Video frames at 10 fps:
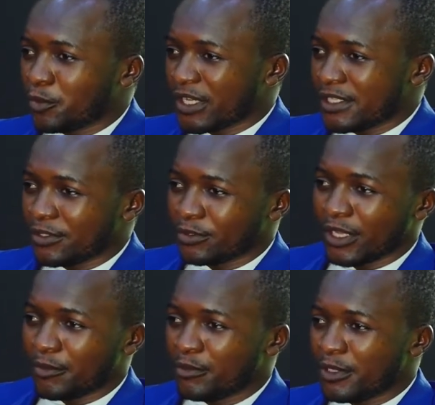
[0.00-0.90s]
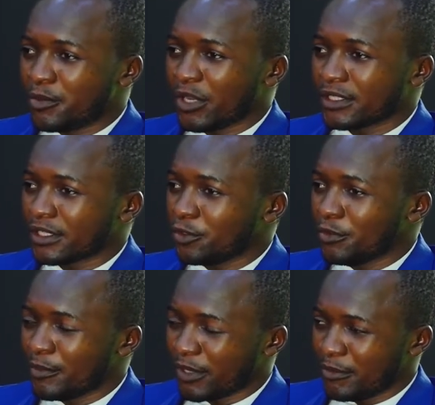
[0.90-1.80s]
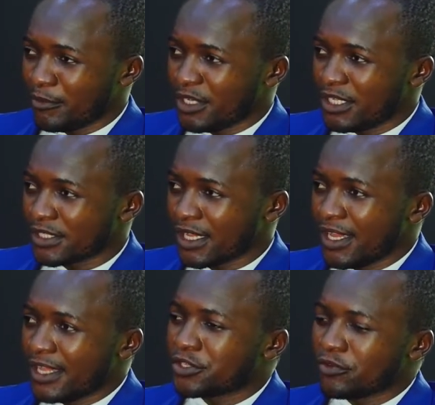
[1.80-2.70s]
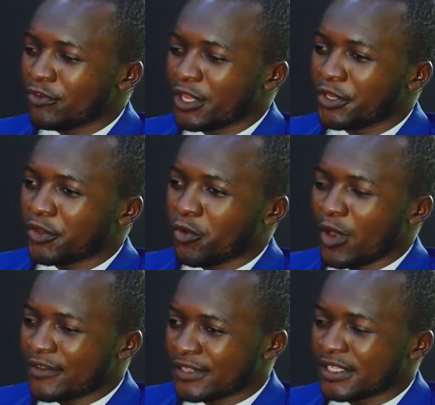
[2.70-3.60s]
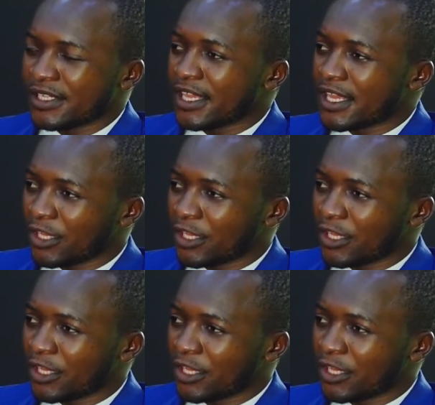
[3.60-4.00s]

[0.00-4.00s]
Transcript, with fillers: le président de la République pour être nommé Premier ministre. Est-ce que vous voyez au FCC qu'il y a